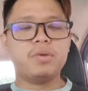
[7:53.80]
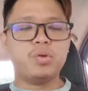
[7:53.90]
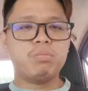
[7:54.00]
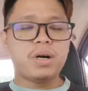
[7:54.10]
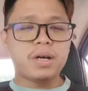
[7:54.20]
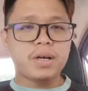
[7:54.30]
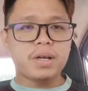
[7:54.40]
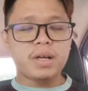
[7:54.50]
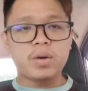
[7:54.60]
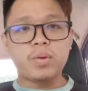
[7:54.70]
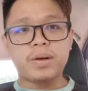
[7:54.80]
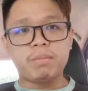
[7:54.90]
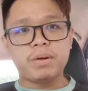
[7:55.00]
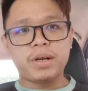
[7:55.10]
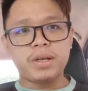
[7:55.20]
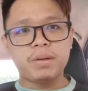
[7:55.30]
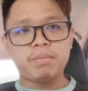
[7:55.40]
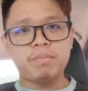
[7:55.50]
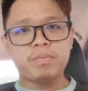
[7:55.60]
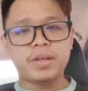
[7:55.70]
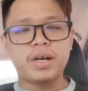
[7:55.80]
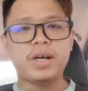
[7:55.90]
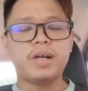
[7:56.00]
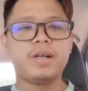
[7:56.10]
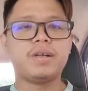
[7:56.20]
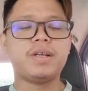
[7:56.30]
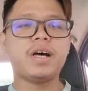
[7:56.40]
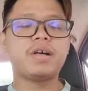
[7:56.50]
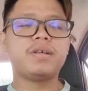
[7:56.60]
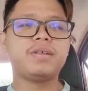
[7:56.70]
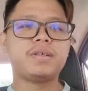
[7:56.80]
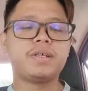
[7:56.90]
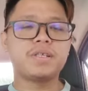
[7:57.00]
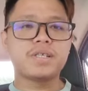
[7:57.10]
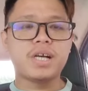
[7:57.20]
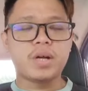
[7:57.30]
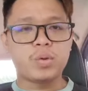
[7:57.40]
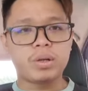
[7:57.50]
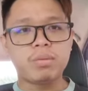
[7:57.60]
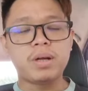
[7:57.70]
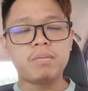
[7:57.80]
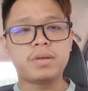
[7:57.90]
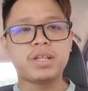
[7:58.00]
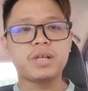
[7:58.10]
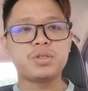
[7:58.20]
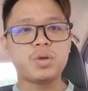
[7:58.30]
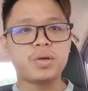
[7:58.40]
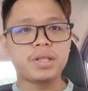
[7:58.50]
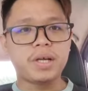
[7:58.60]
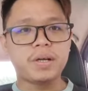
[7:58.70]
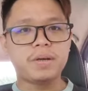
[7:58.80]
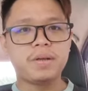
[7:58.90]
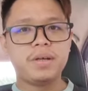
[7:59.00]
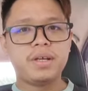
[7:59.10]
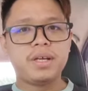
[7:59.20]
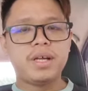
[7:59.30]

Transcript: menumbangkan Anwar Ibrahim, ah, nak gesa Anwar Ibrahim letak jawatan